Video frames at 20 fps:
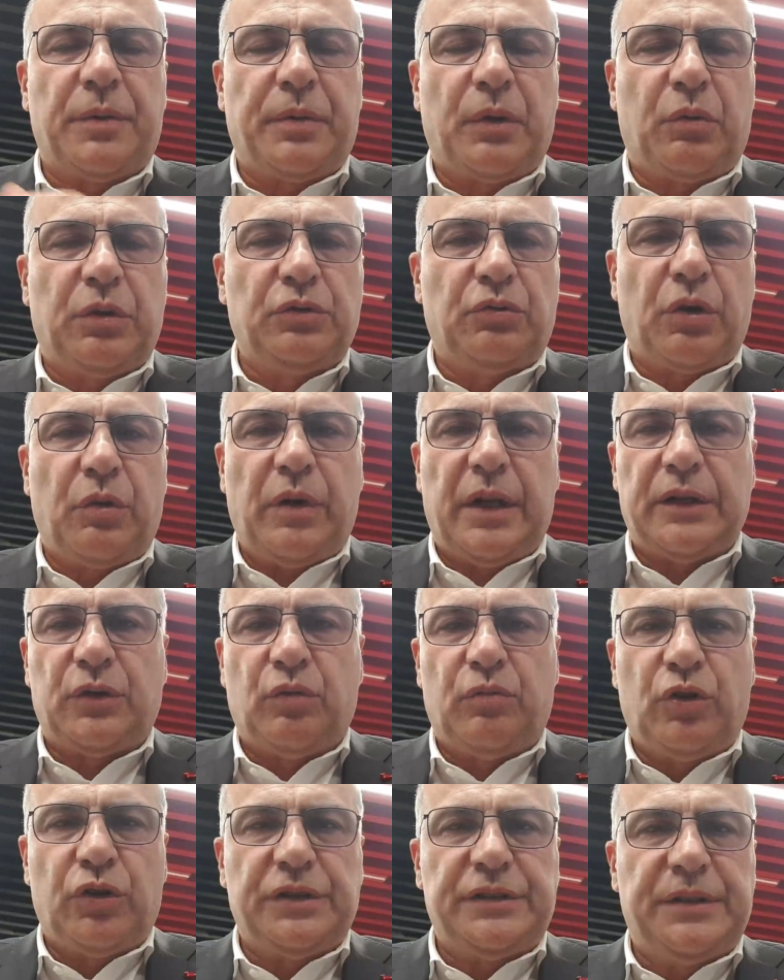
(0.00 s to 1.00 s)
Per quanto riguarda
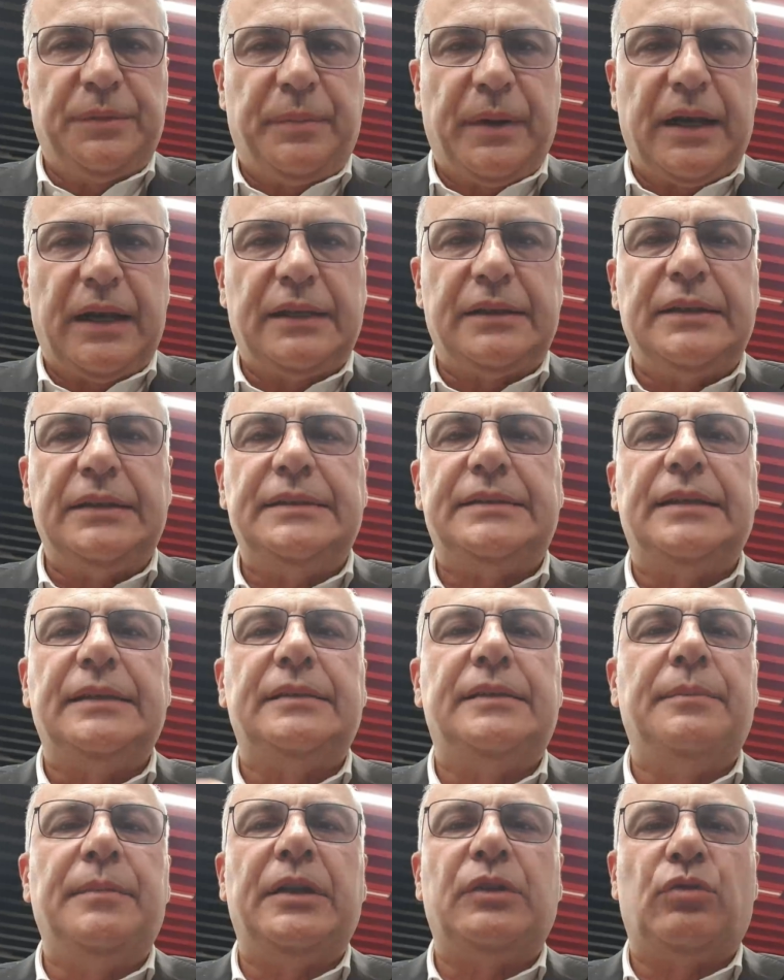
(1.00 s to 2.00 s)
Tomori si parla di
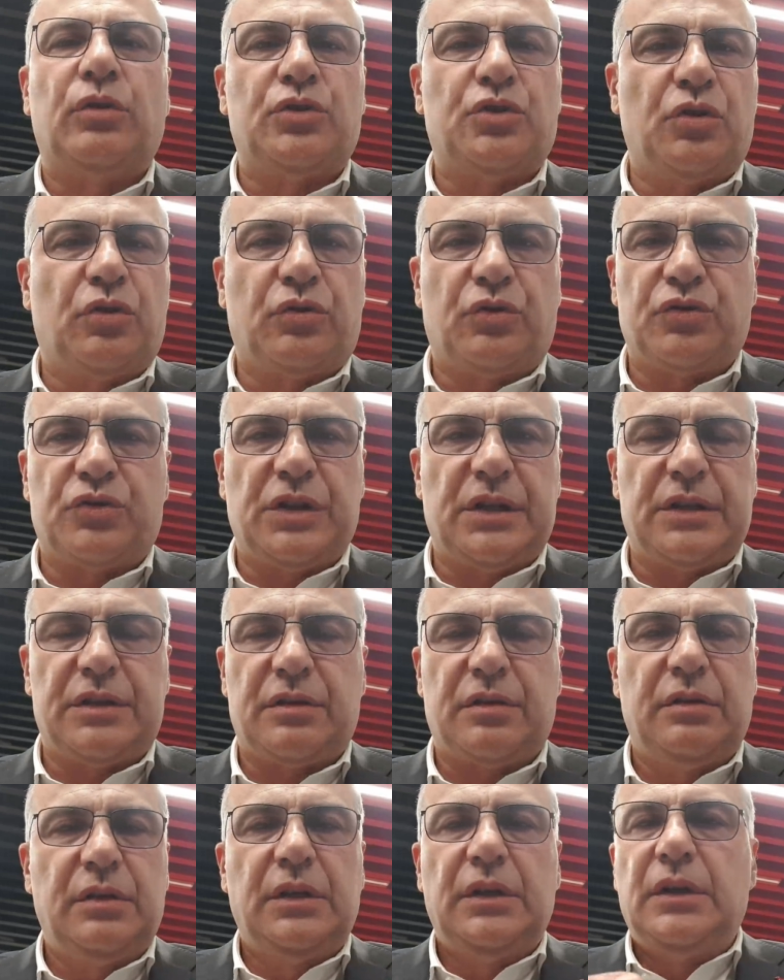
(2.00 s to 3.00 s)
risentimento al ginocchio
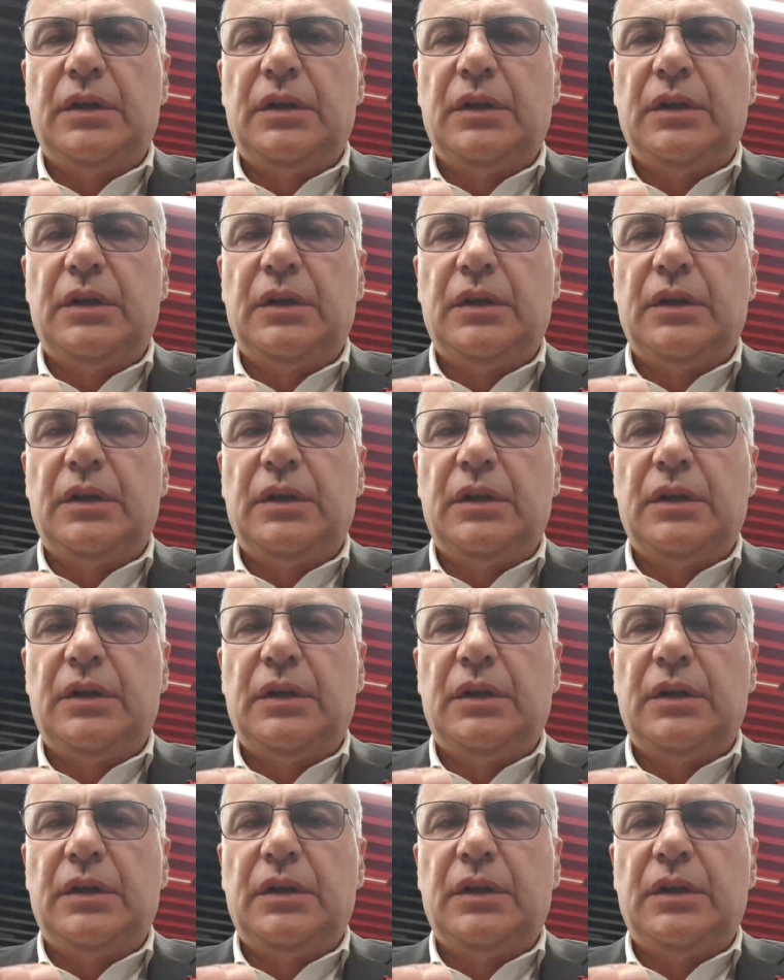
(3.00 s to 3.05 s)
sinistro.